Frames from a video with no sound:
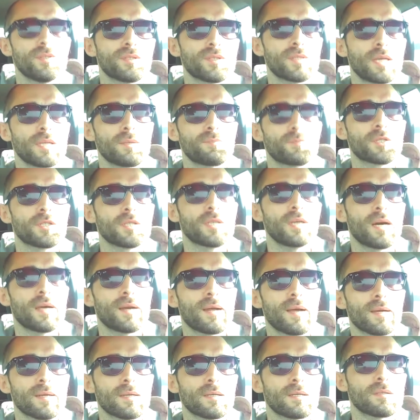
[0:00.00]
stać przy
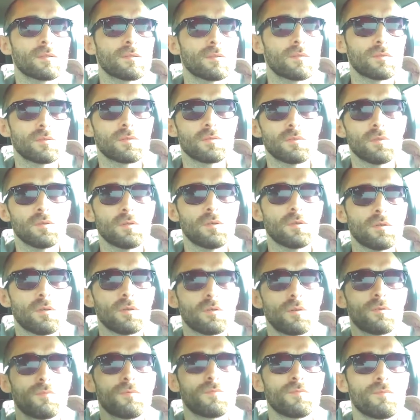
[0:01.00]
garach,
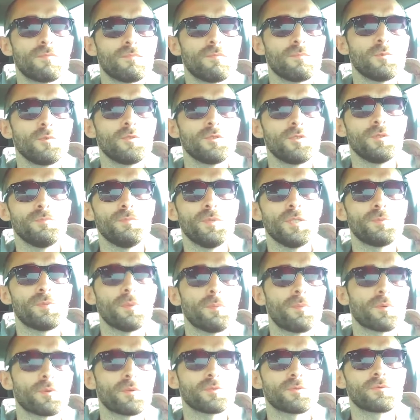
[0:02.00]
to musi być
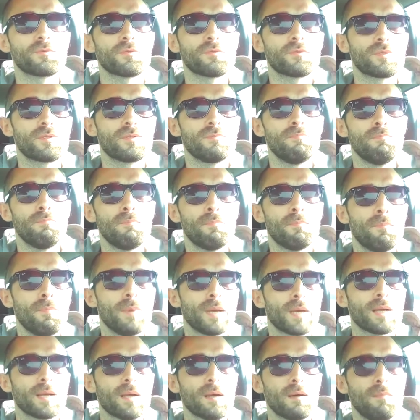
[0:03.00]
po prostu
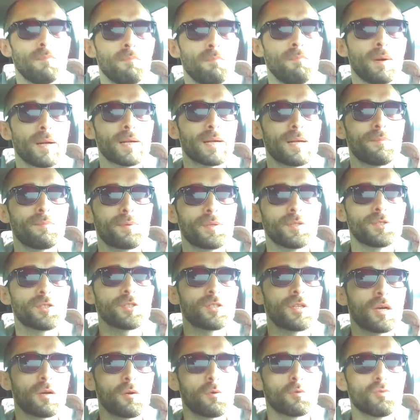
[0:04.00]

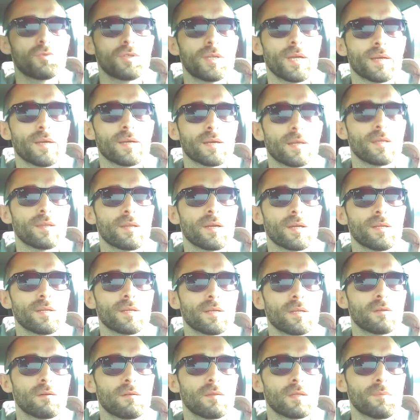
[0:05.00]
makabryczna udręka dla
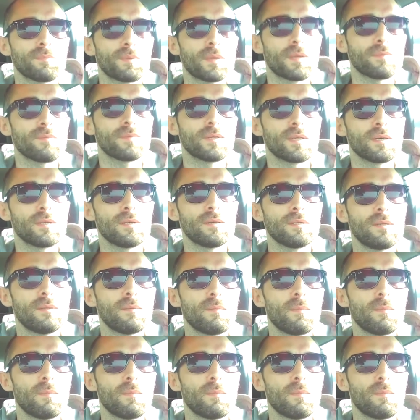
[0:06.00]
niego, naprawdę.